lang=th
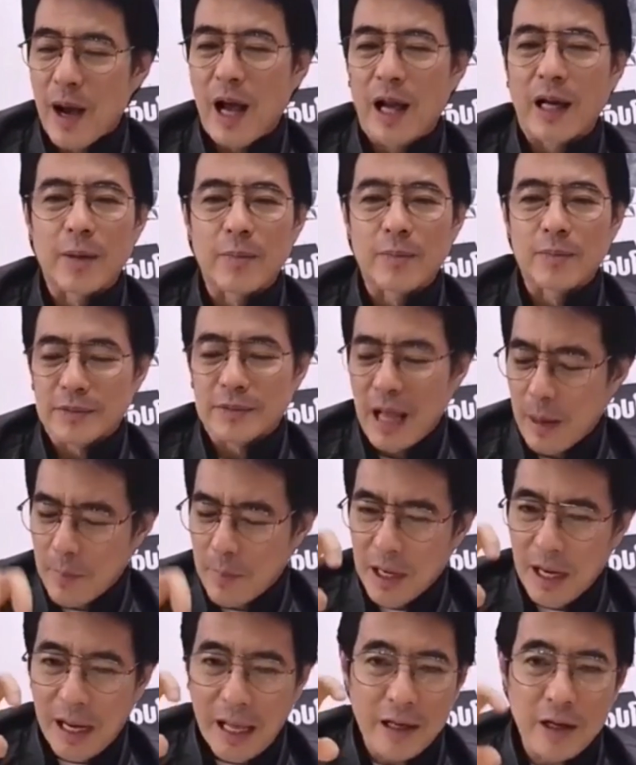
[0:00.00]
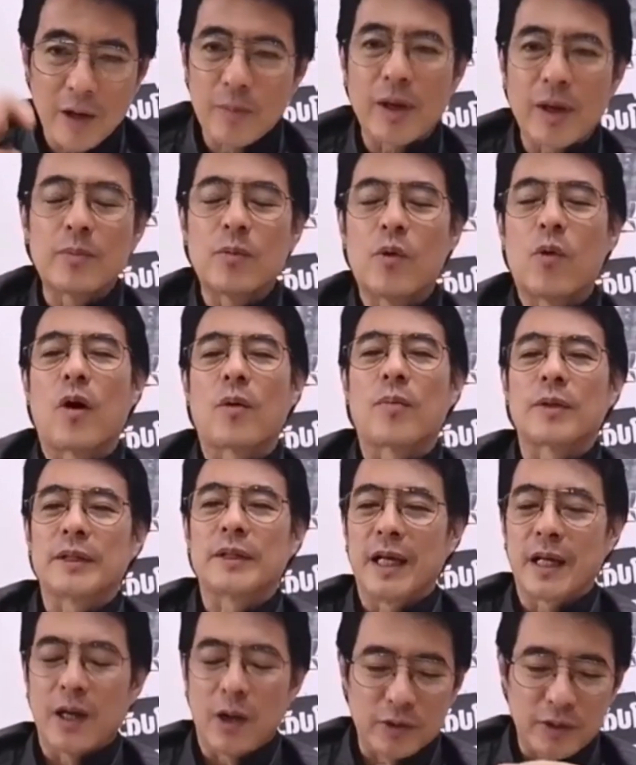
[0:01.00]
มารถนะทำอะไรก็เป็นบวกประ
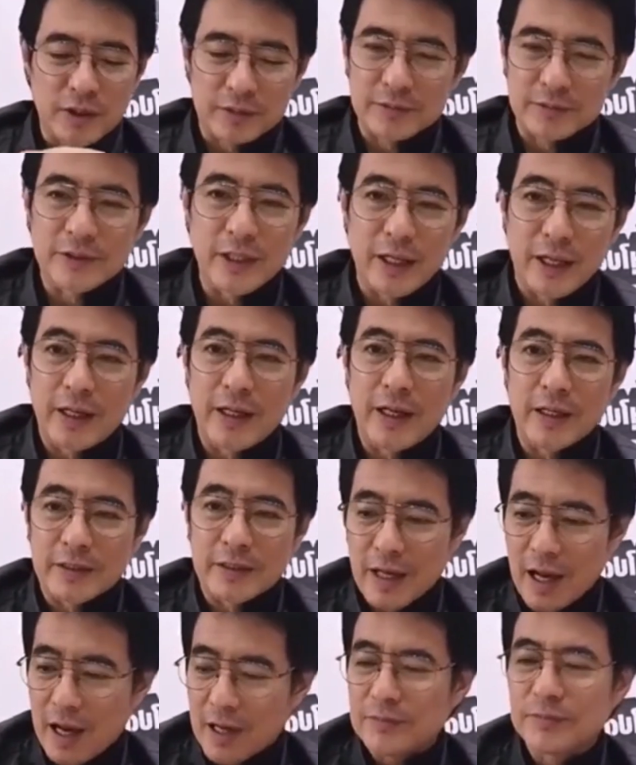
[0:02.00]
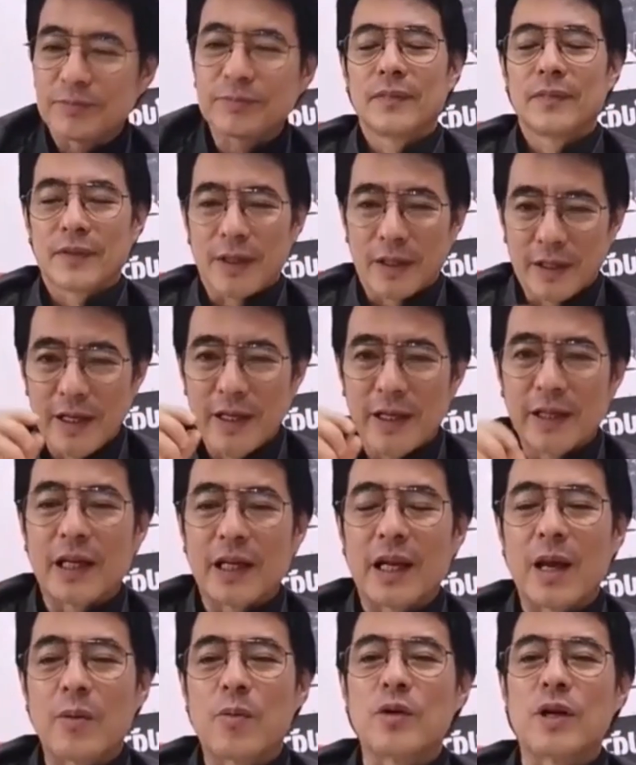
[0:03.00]
เทศเราจะเศรษฐกิจจะจะดี
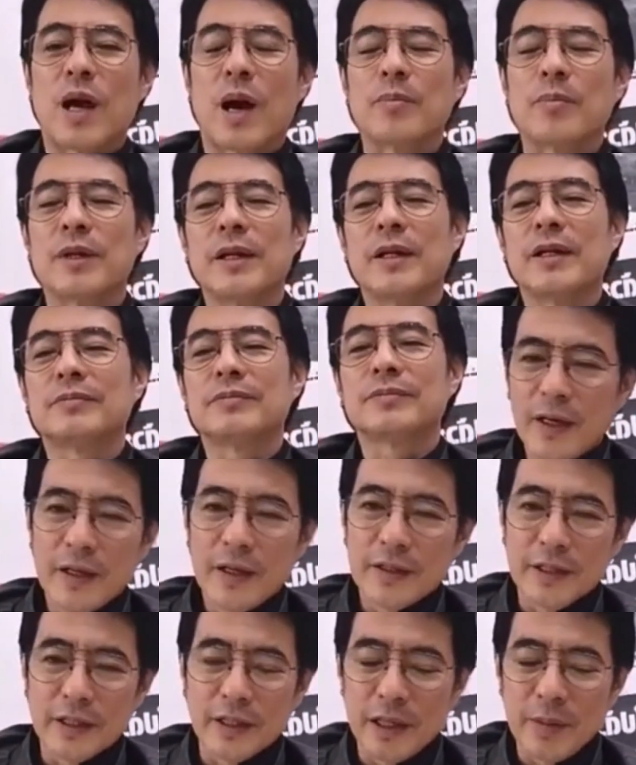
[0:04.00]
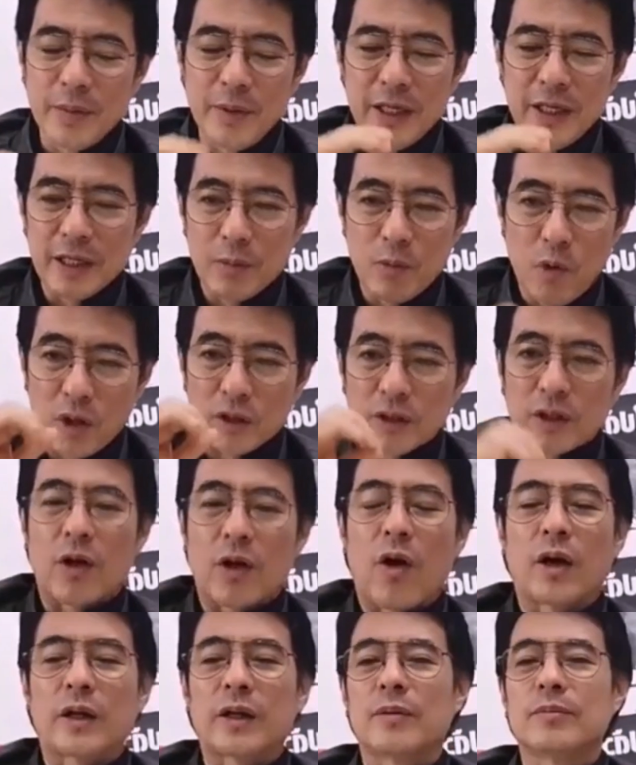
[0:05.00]
ถ้าได้ผู้นำดี จี ดี พี จะบวกต
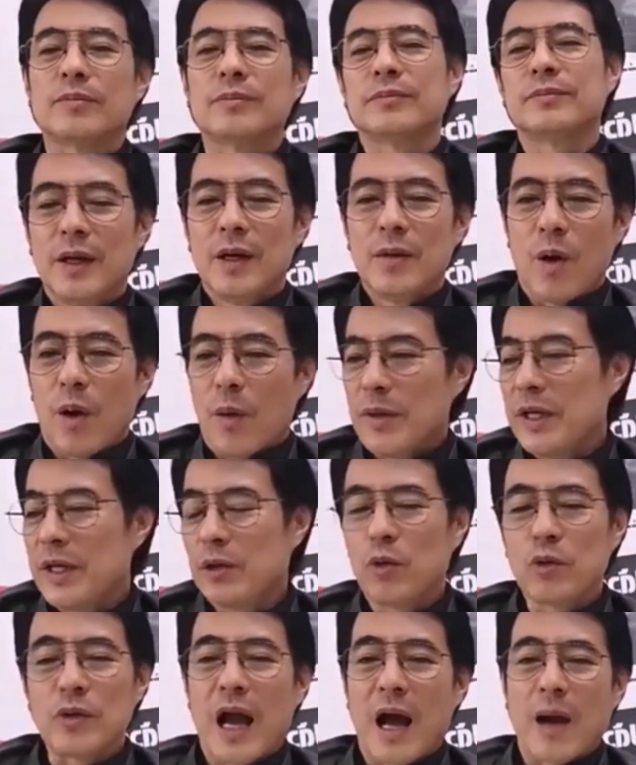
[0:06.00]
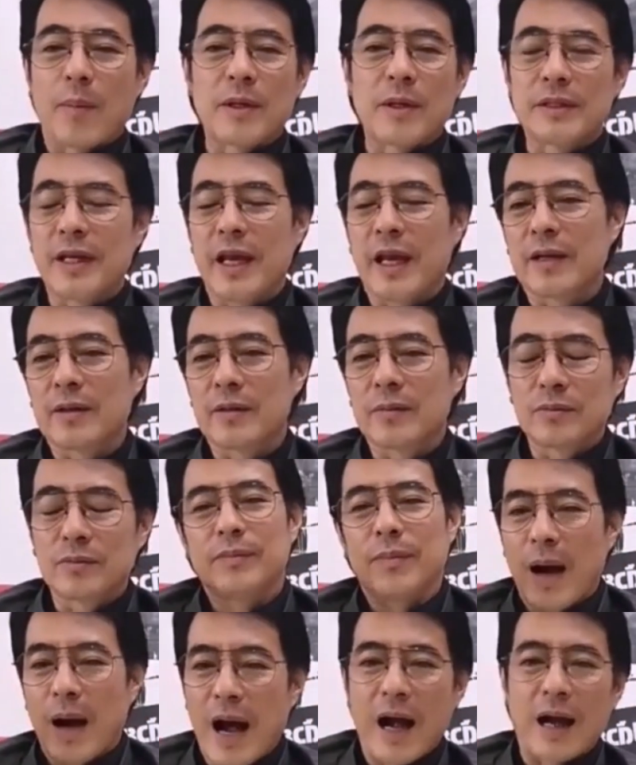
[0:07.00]
ลอดครับเพราะวันนี้ทุกอย่างมันเจ๊ง
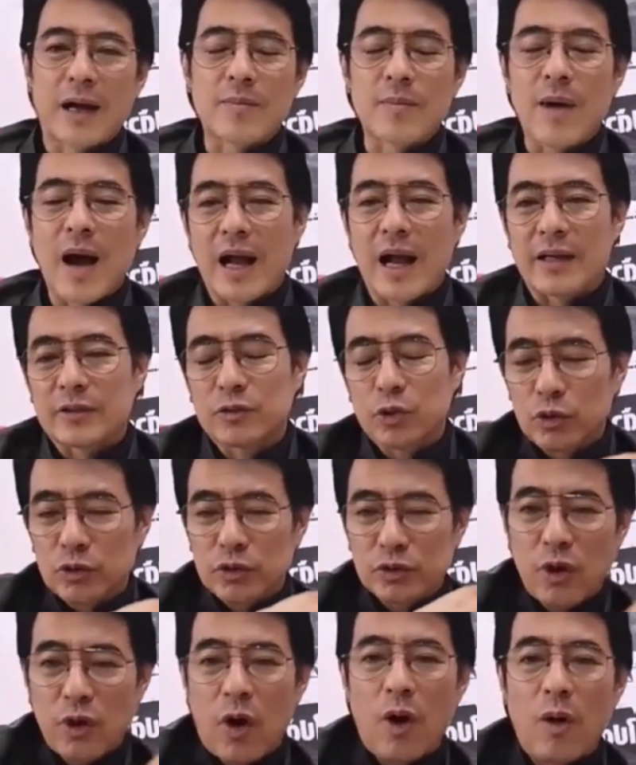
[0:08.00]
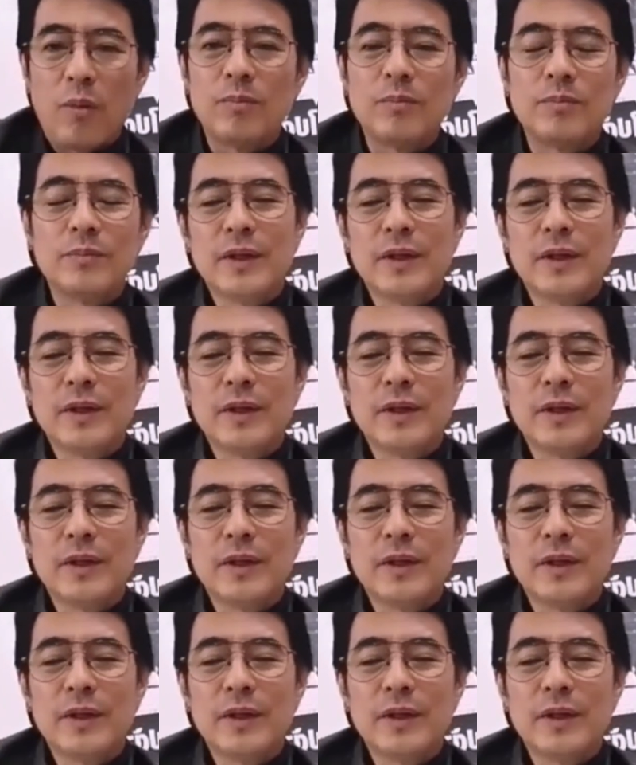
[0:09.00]
พังบ้านสุดโทรม